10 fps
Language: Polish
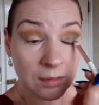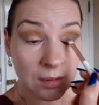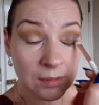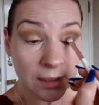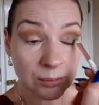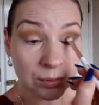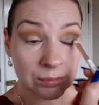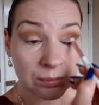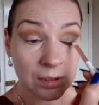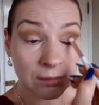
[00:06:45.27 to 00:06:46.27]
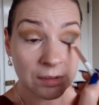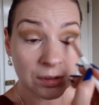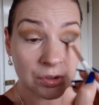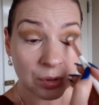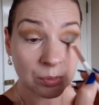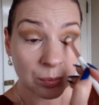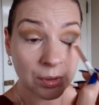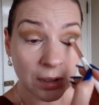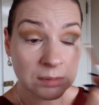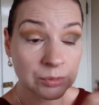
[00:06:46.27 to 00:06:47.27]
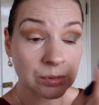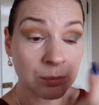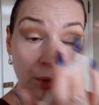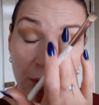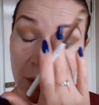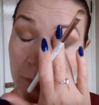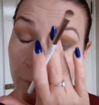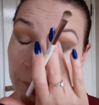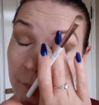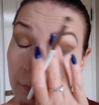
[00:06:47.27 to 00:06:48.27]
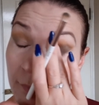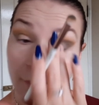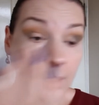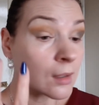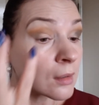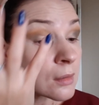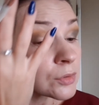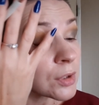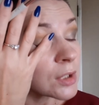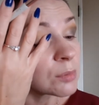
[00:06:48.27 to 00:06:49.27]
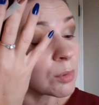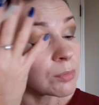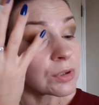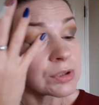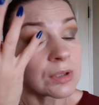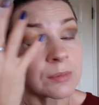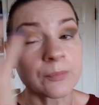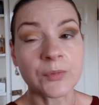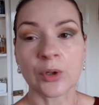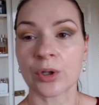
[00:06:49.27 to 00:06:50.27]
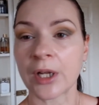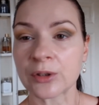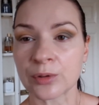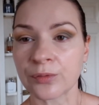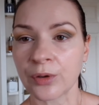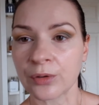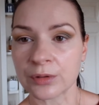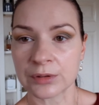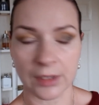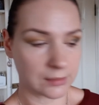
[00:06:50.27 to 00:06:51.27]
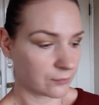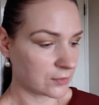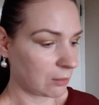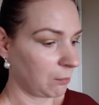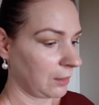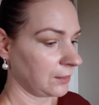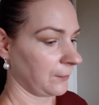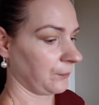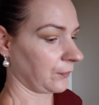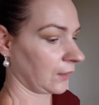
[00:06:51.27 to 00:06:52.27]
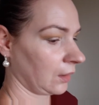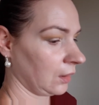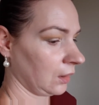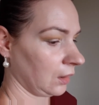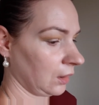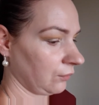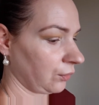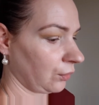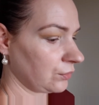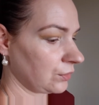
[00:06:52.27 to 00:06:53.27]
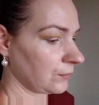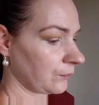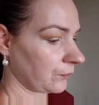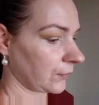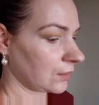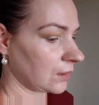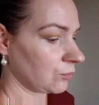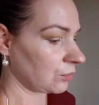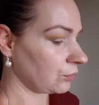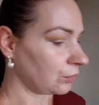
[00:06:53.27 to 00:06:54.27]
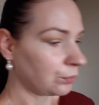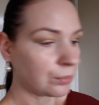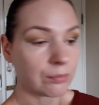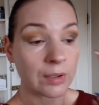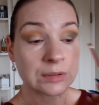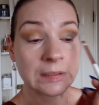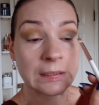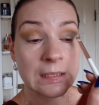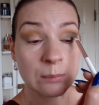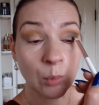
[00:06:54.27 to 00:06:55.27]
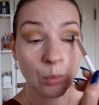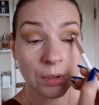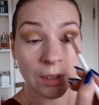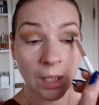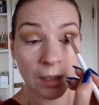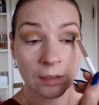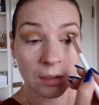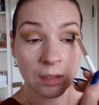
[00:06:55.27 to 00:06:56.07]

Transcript: I tak trochę tutaj wiadę niżej, no bo jak chcę, żeby to było takie... Czekajcie, bo mi gdzieś ten korektor wchodzi, ten w załamania wchodzi. Chcę, żeby to było właśnie takie smoki, eye.